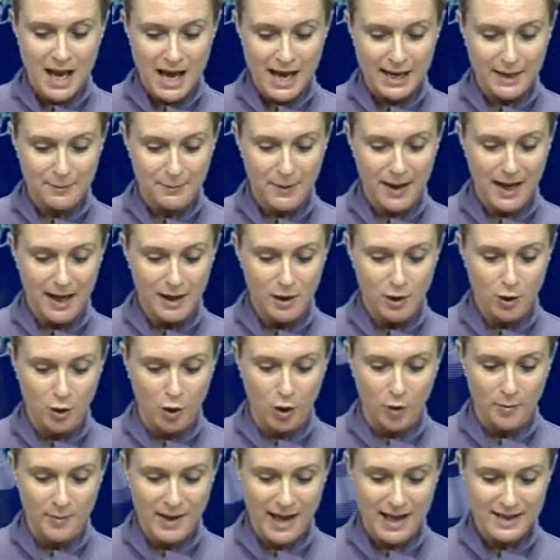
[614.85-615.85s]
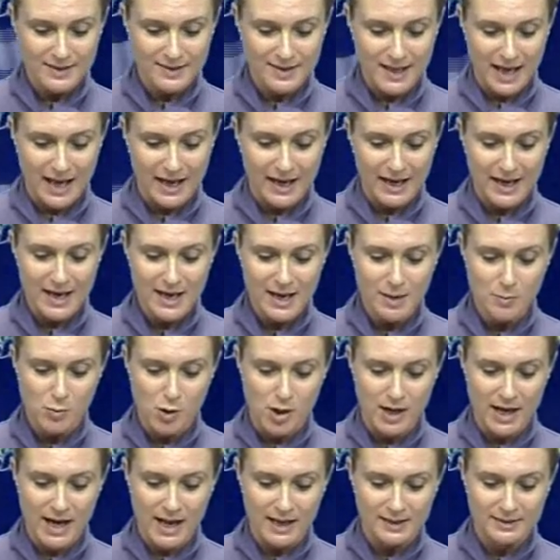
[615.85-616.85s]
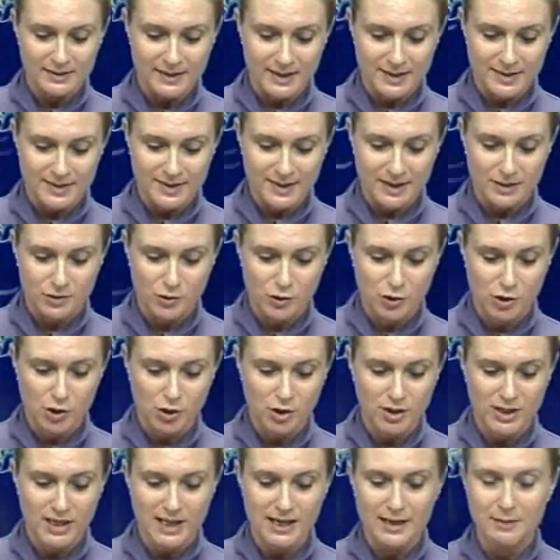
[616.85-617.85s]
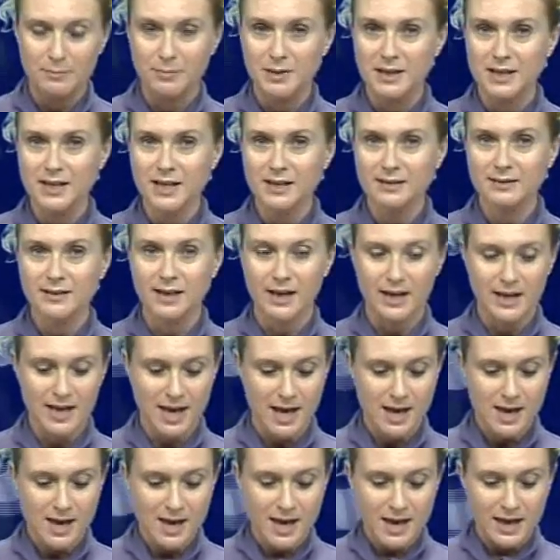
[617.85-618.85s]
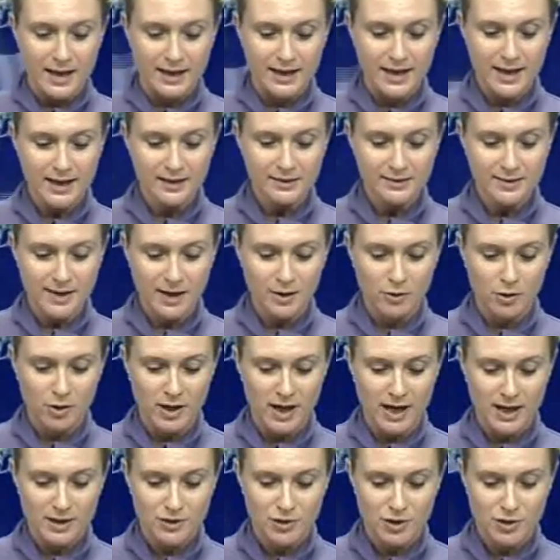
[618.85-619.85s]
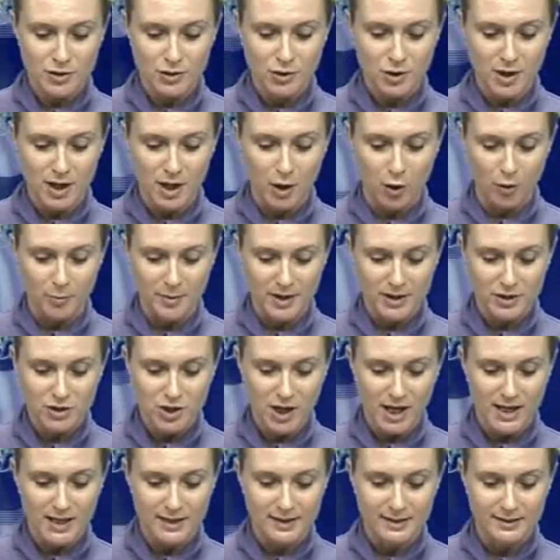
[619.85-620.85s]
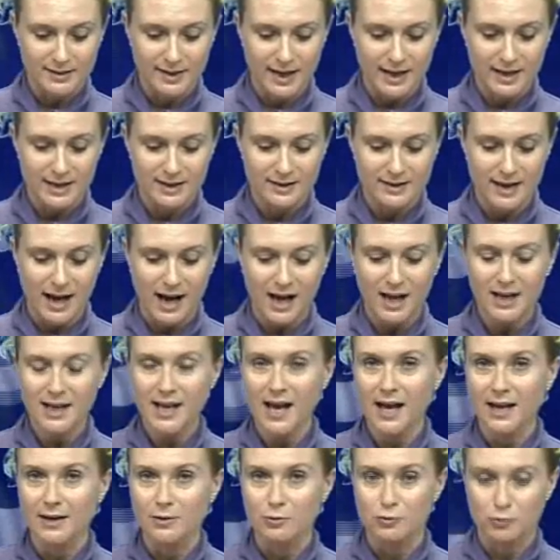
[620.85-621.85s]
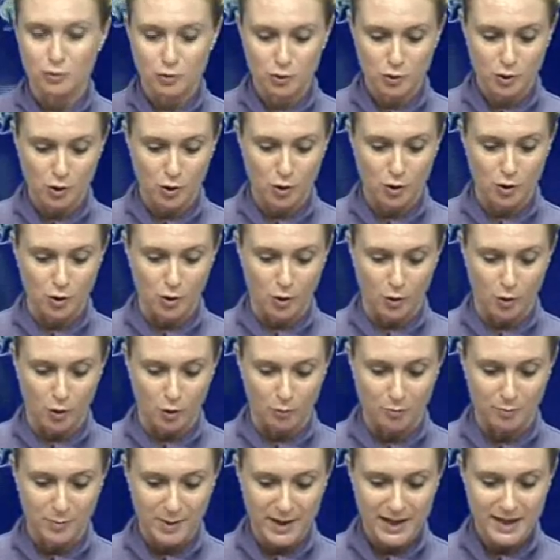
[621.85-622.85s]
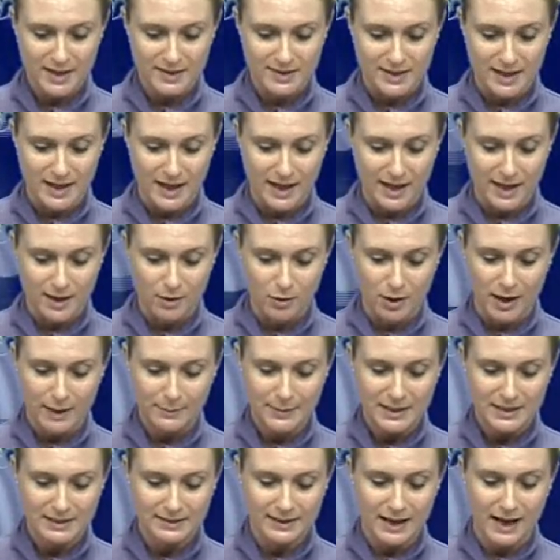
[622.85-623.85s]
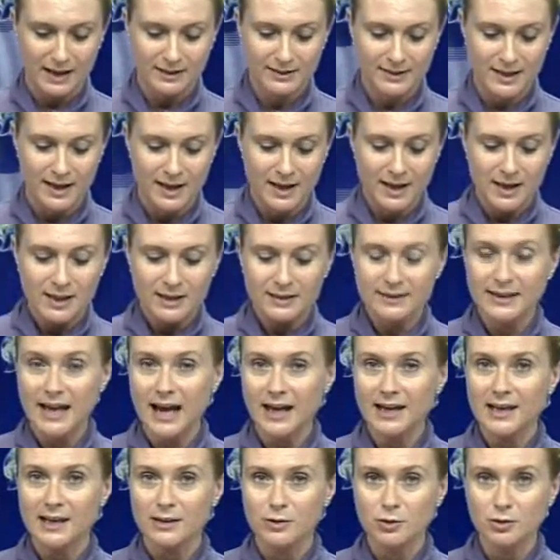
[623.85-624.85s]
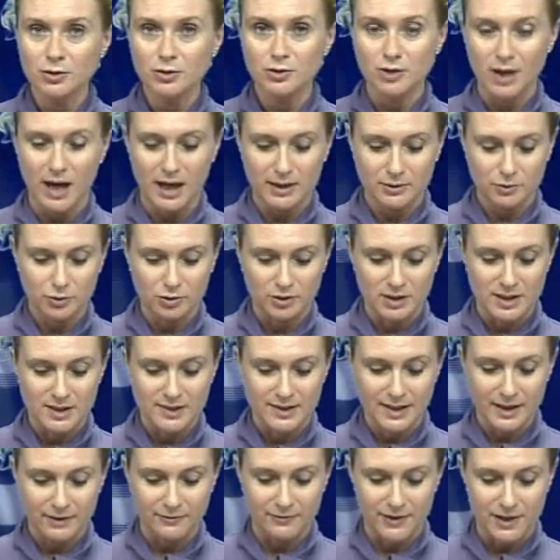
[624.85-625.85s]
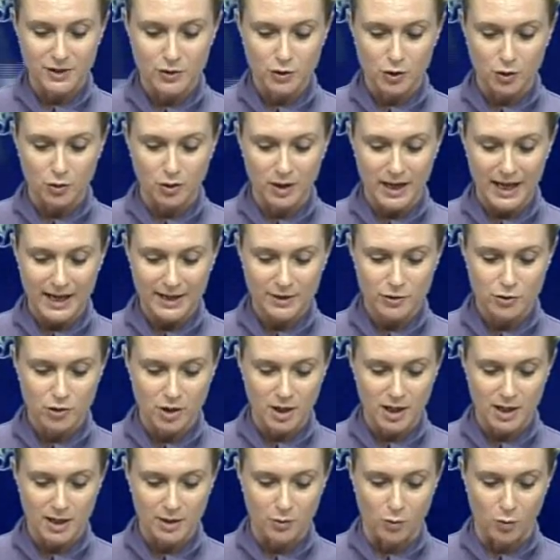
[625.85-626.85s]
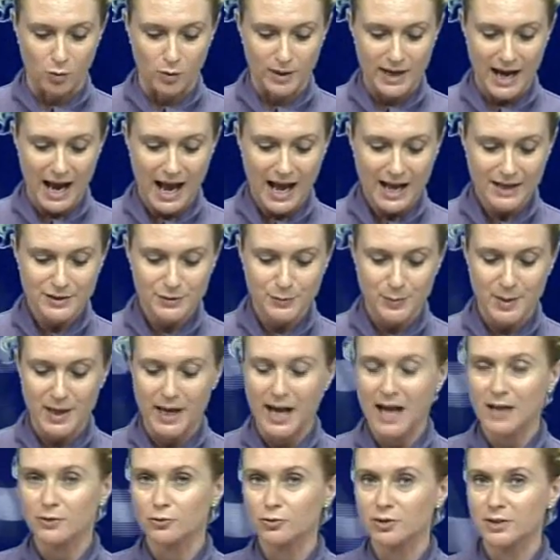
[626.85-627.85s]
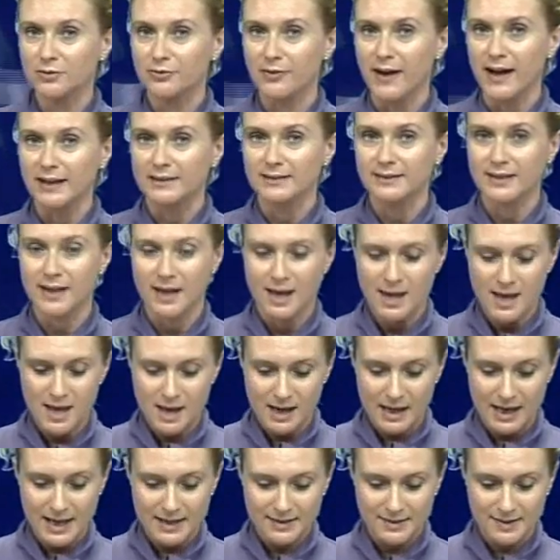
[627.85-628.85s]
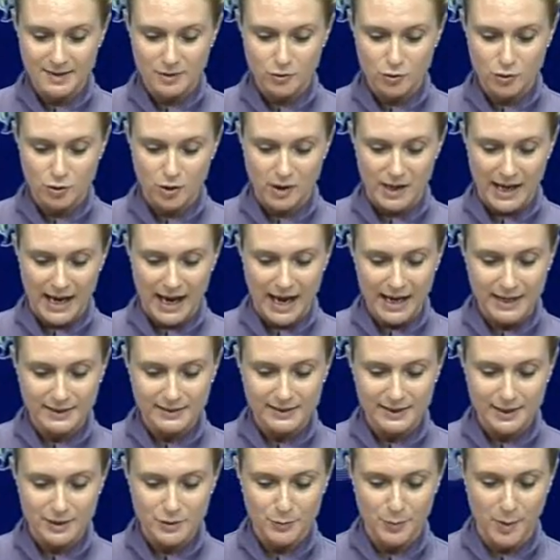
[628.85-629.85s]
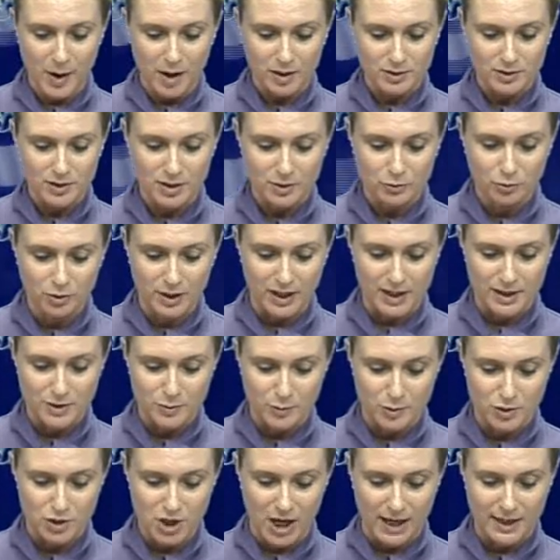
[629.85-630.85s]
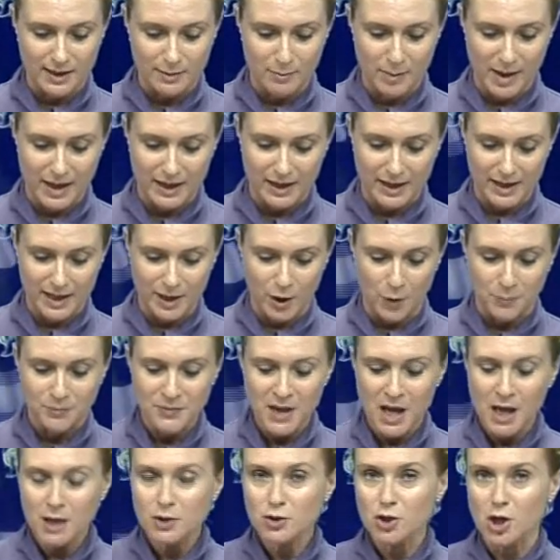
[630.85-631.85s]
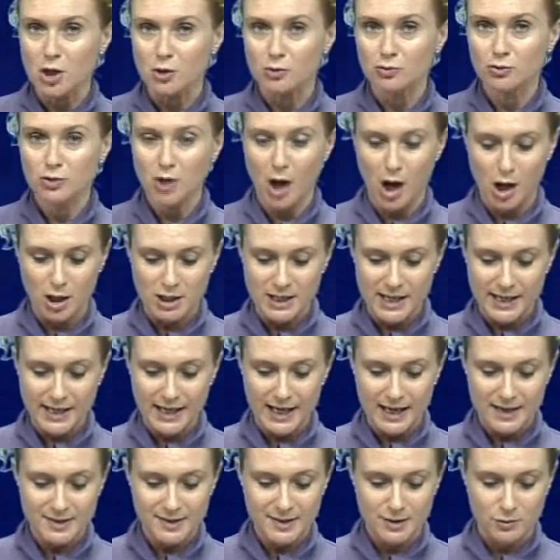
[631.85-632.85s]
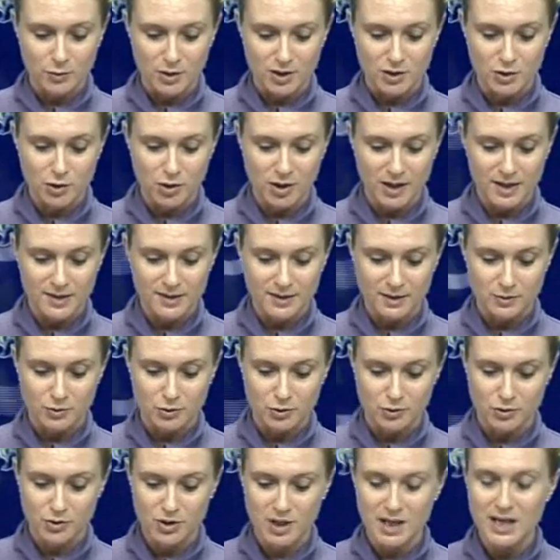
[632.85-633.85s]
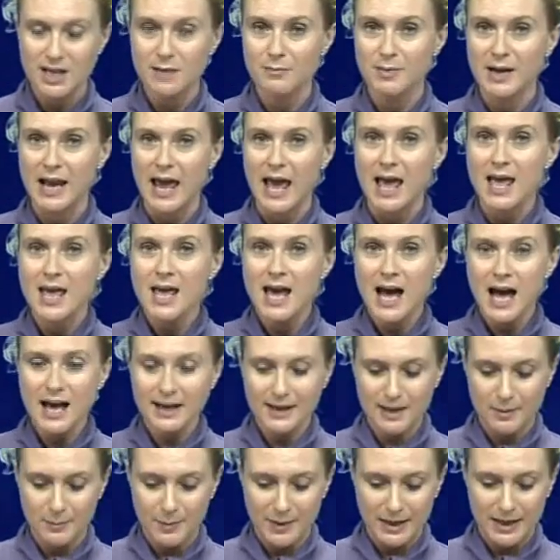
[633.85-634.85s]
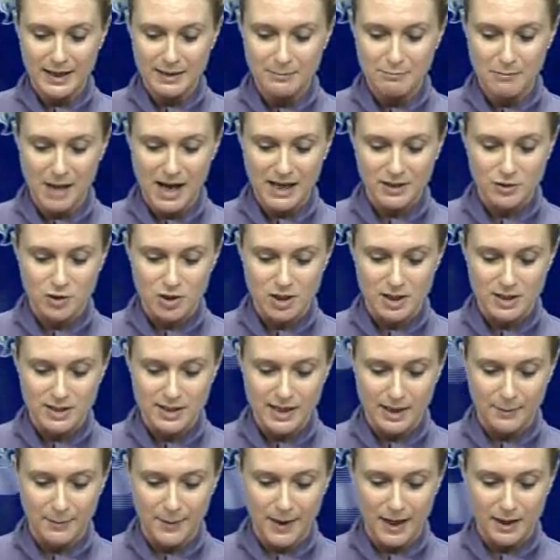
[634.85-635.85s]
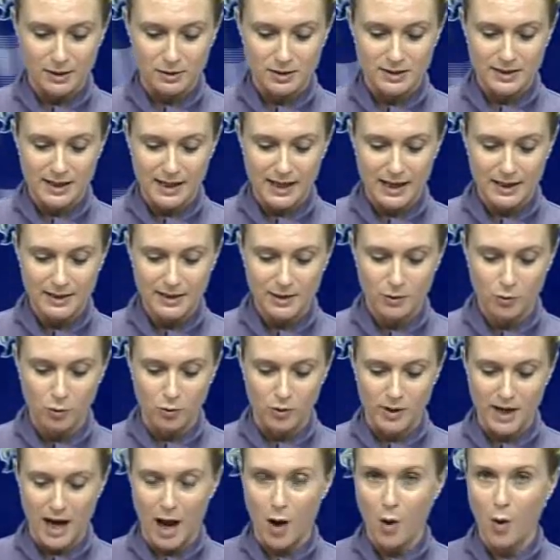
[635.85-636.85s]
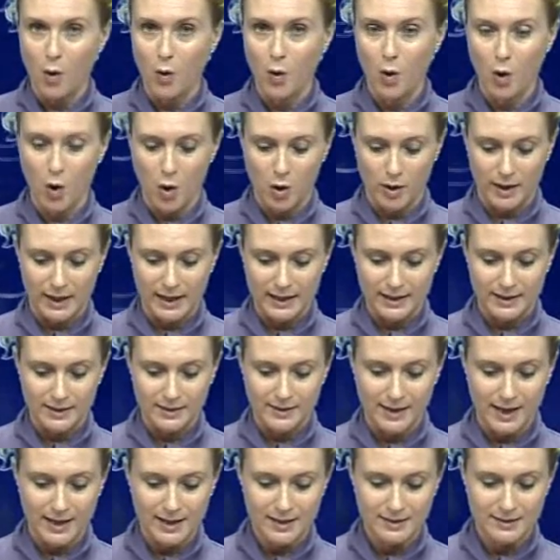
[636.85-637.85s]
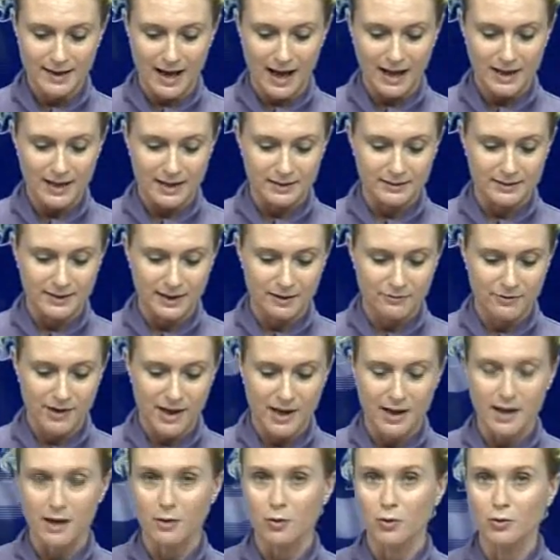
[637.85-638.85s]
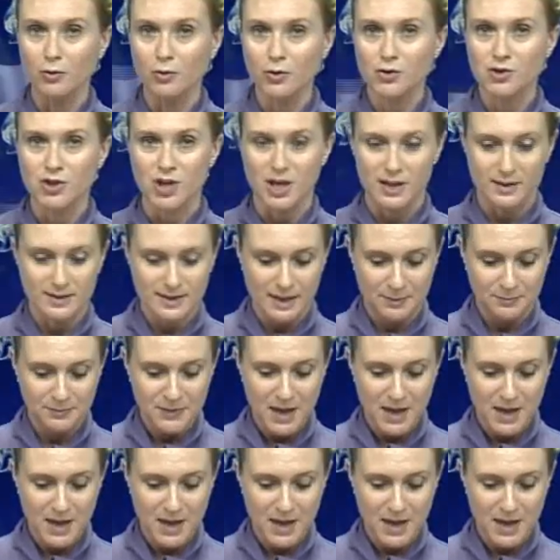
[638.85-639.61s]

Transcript: A Rapallo, come a Sanremo e in altre stazioni, le biglietterie rientrano nella gestione commerciale di Trenitalia e non sono comprese né regolamentate dal contratto di servizio con la regione Liguria, ha spiegato di fatti l'assessore ai trasporti Trasporti e Turismo Gianni Berrino. Ciò non toglie che la situazione sia insostenibile anche per l'immagine di Rapallo e della Liguria. Occorre che Trenitalia intervenga con urgenza